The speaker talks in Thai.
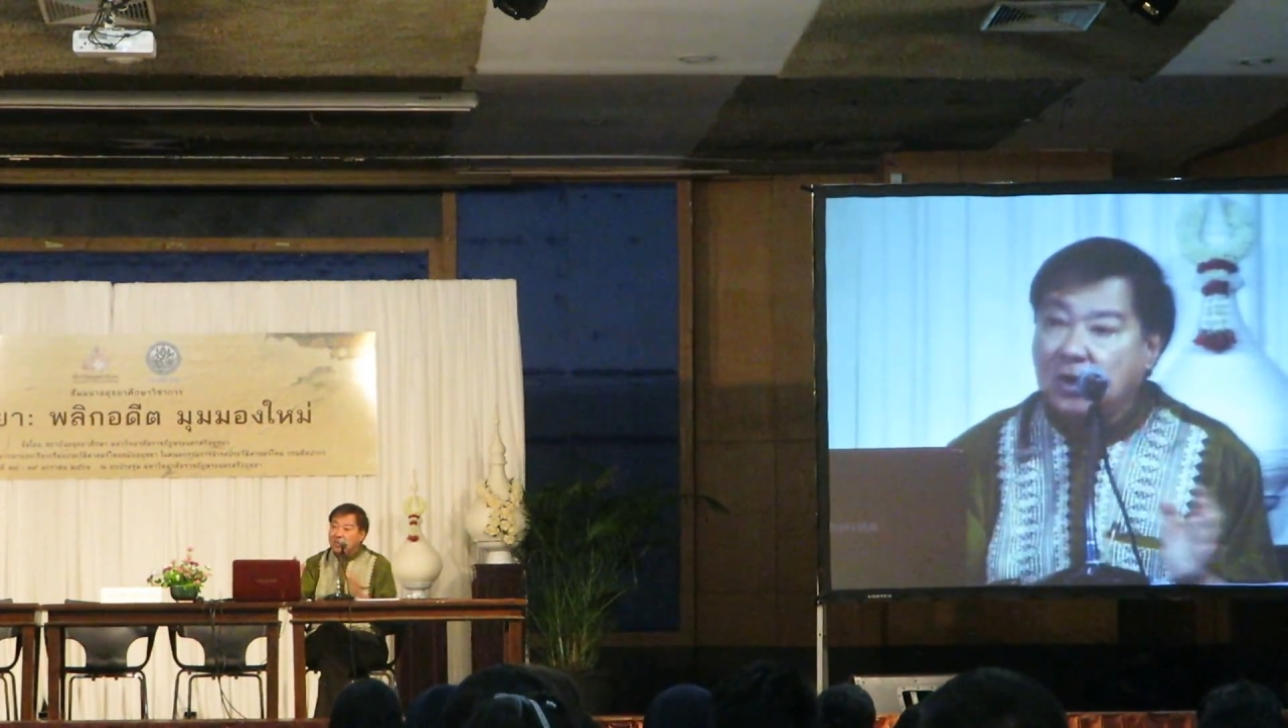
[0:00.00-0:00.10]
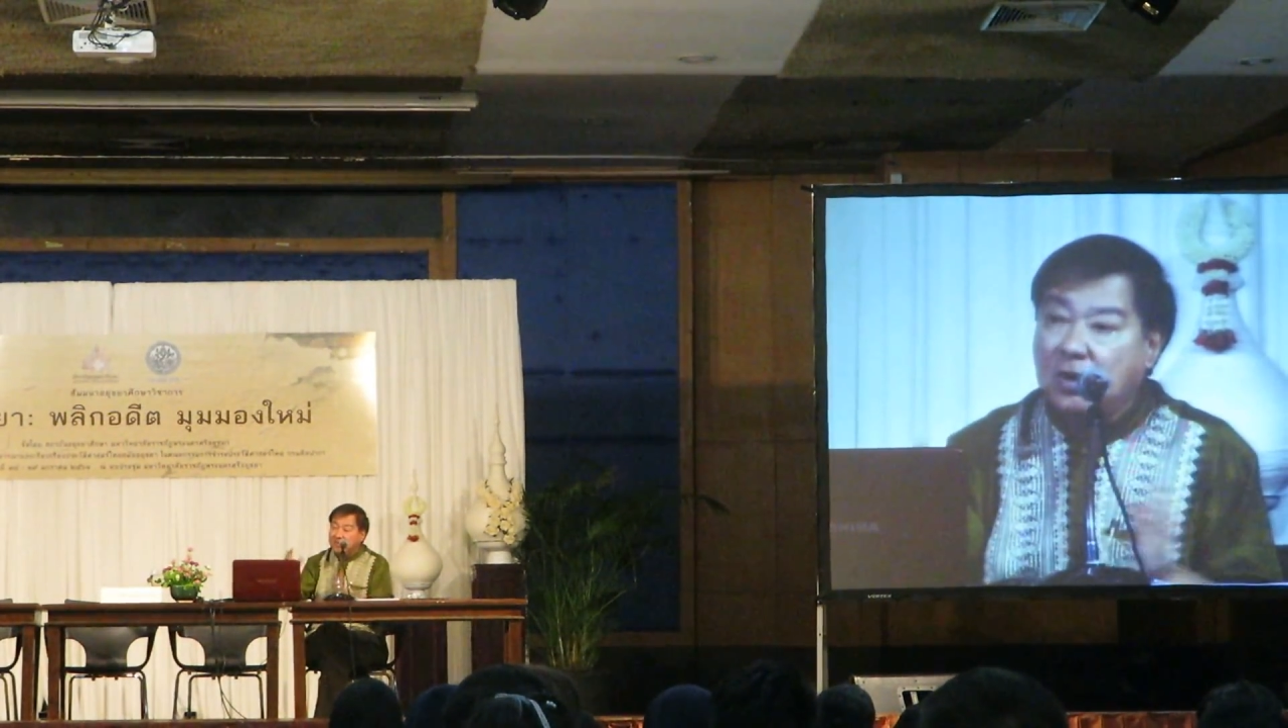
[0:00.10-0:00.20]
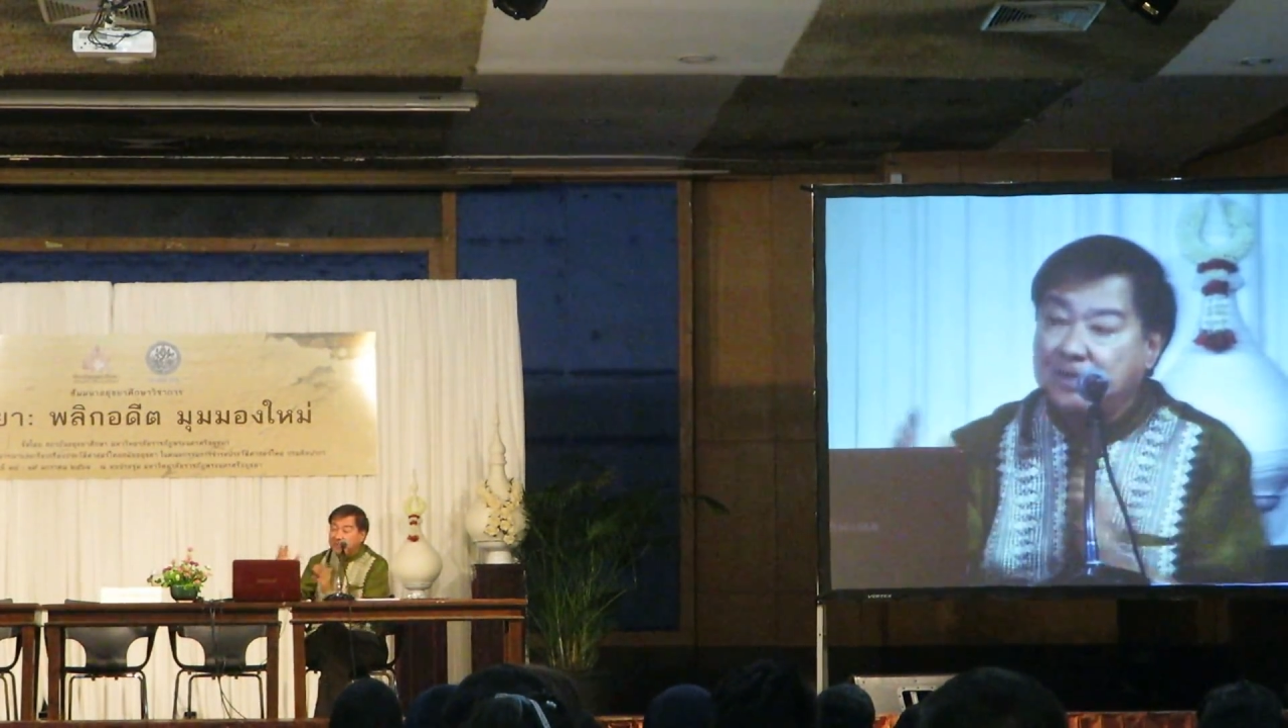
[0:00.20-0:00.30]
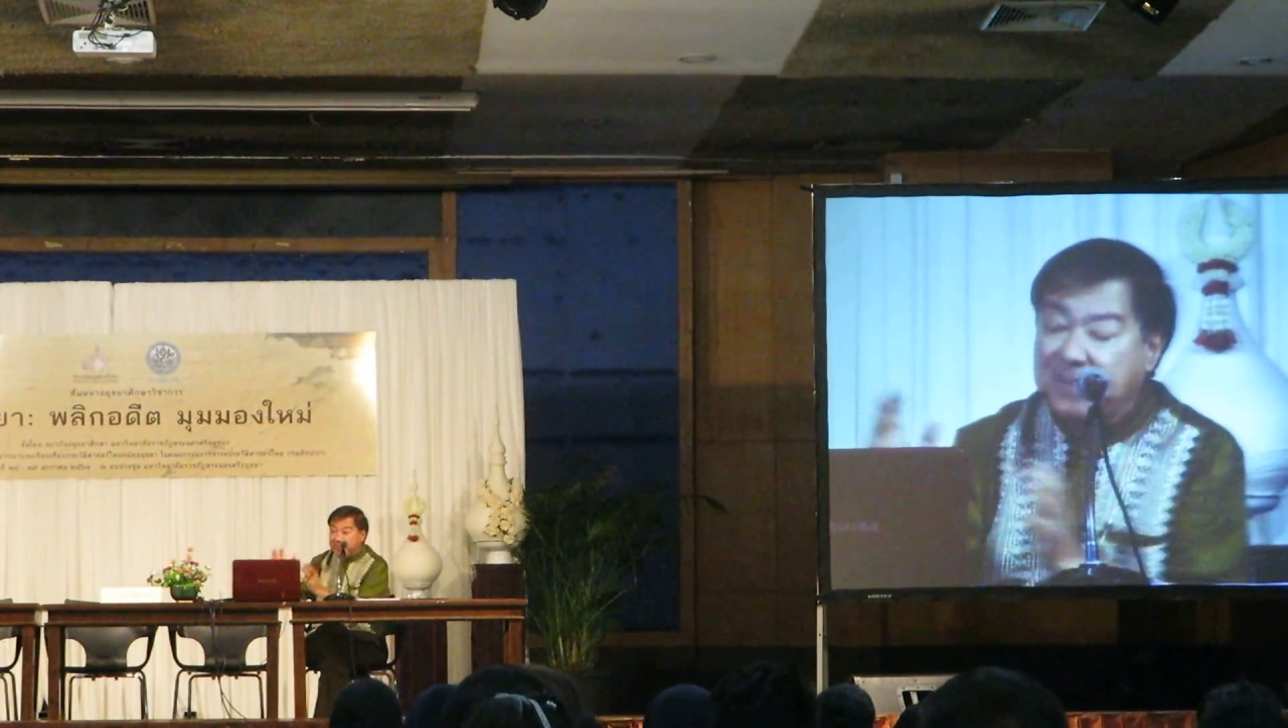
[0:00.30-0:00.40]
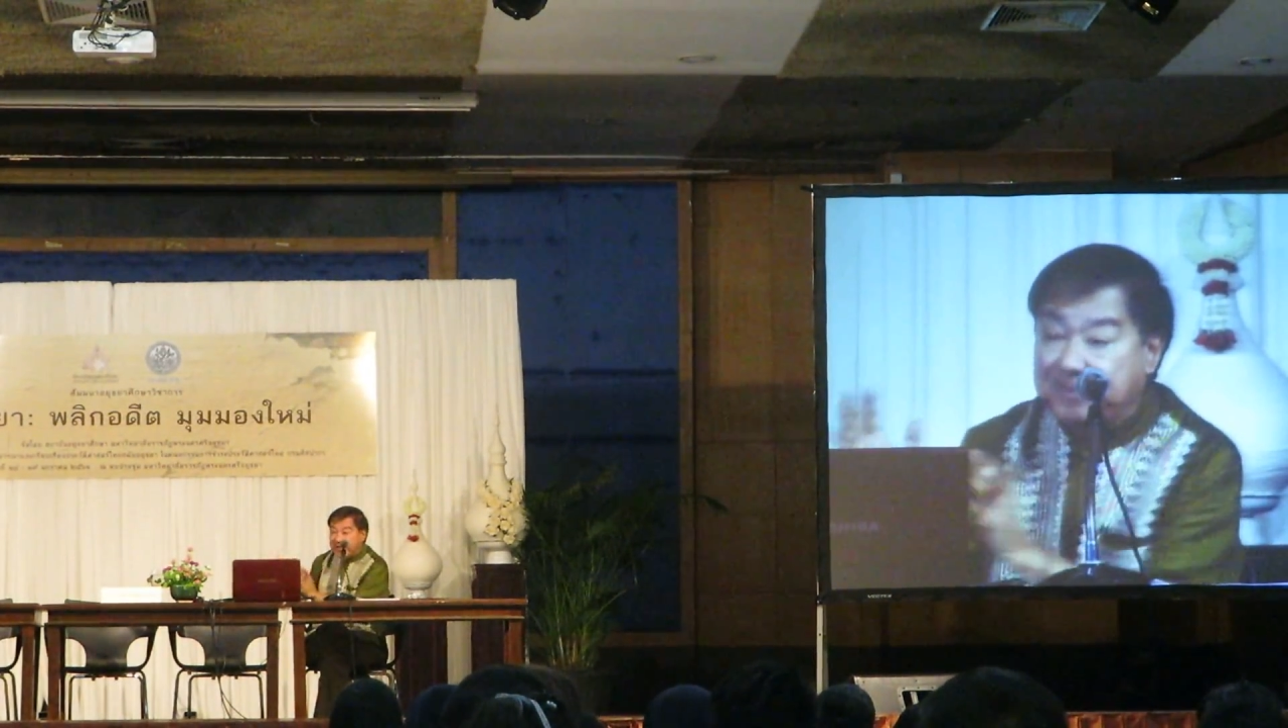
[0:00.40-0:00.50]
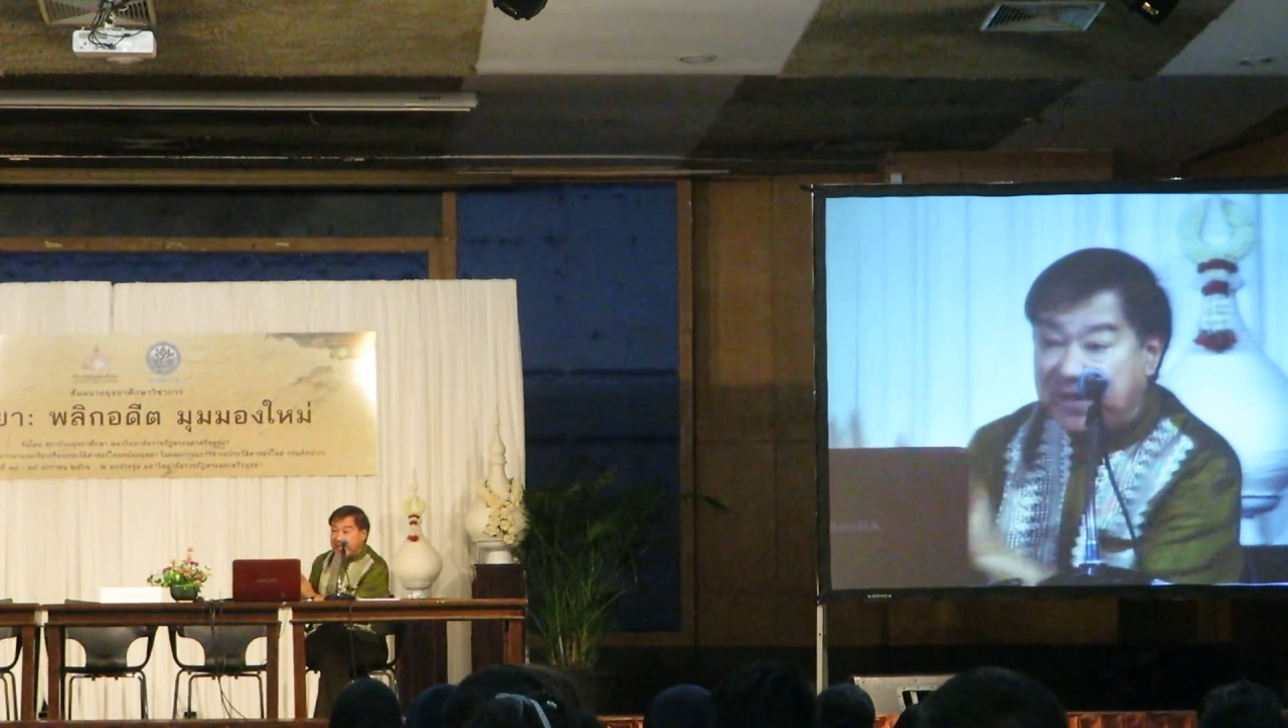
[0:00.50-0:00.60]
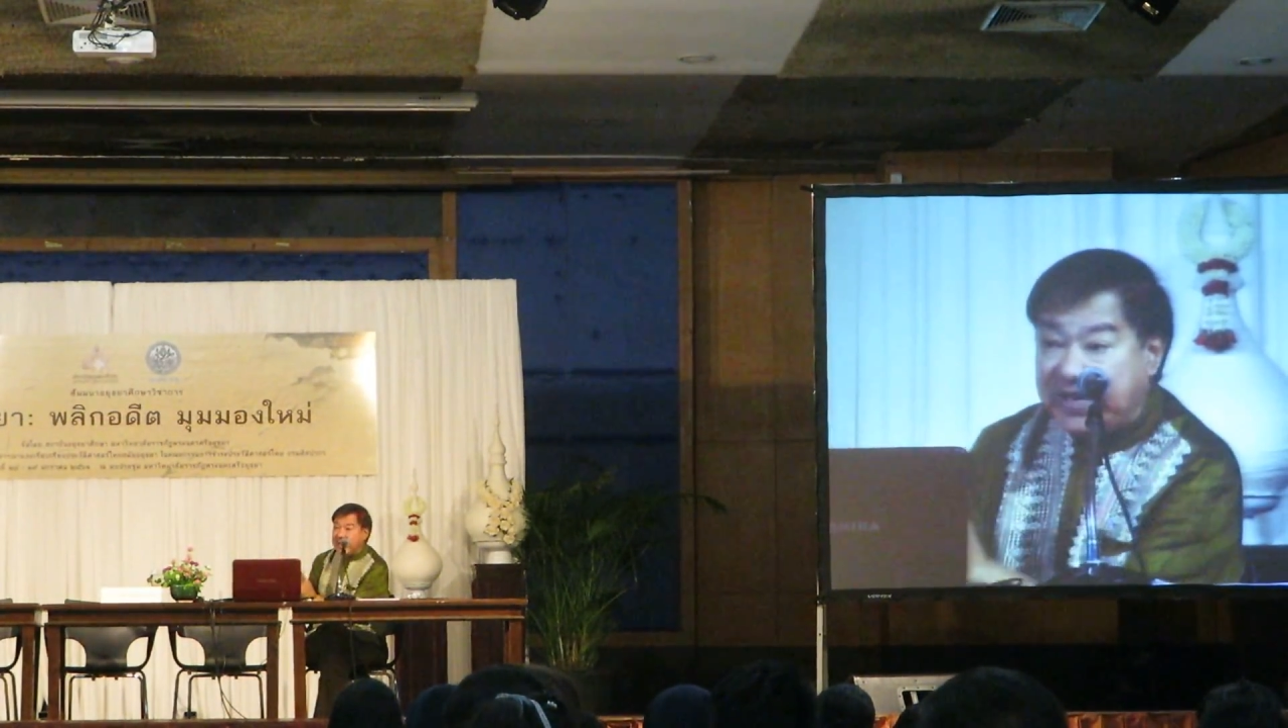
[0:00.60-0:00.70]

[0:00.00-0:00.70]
กรไปเป็